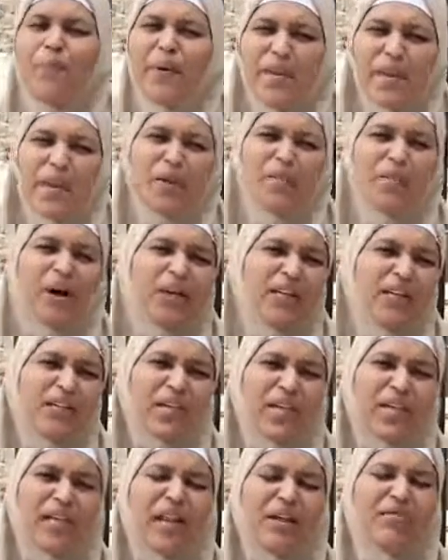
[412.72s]
மிகப்பெரிய
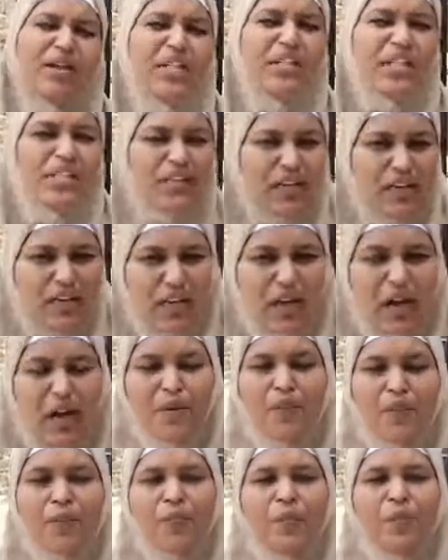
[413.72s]
பாக்கியத்தை இறைவன்
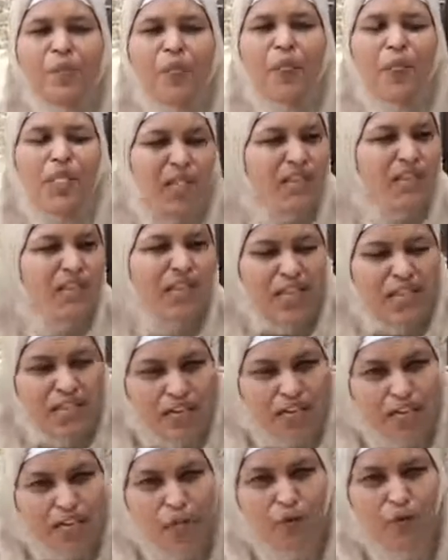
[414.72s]
தந்திருக்கிறான் இந்த
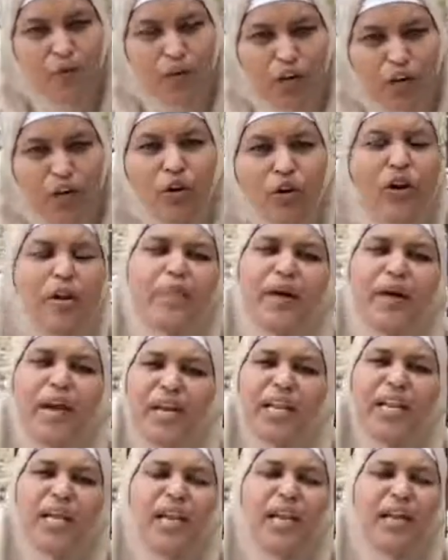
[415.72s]
செய்திகளை உங்களோடு
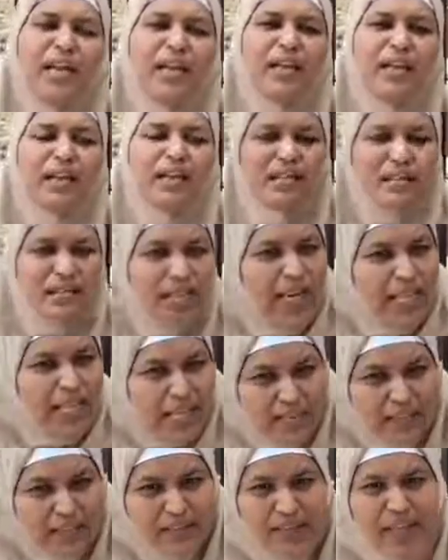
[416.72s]
பகிர்கிற இந்த
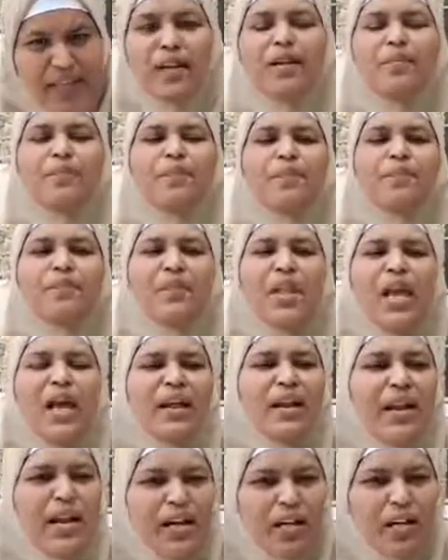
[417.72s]
நேரத்தில்
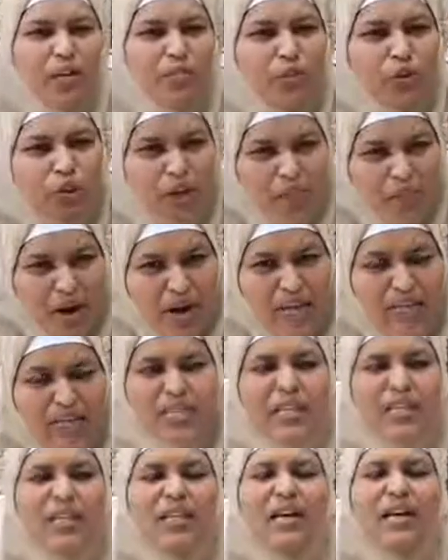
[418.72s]
ரெண்டு முக்கியமான
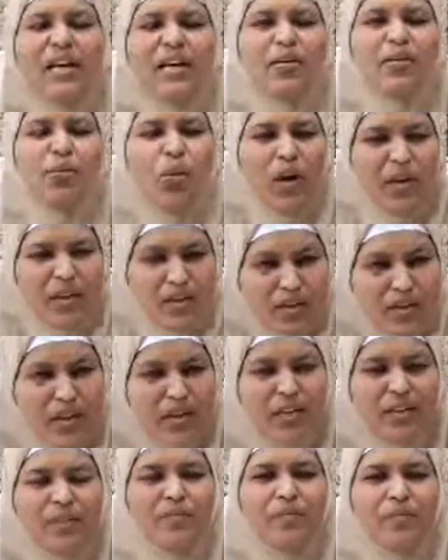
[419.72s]
செய்திகள்
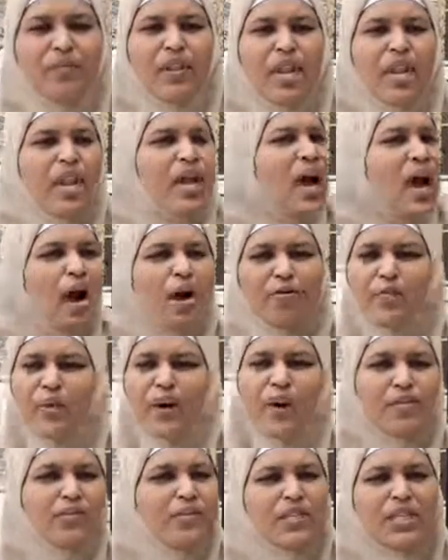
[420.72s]
ஒன்று
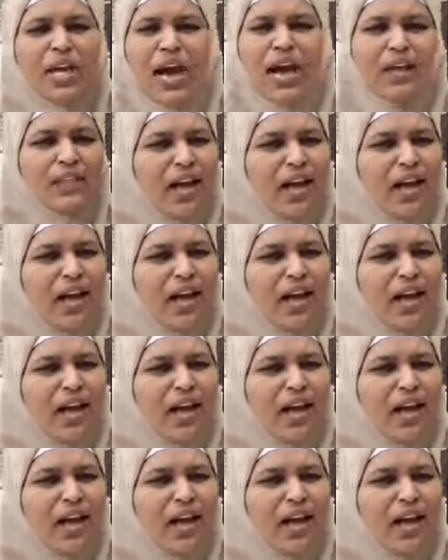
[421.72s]
அவ்வளவு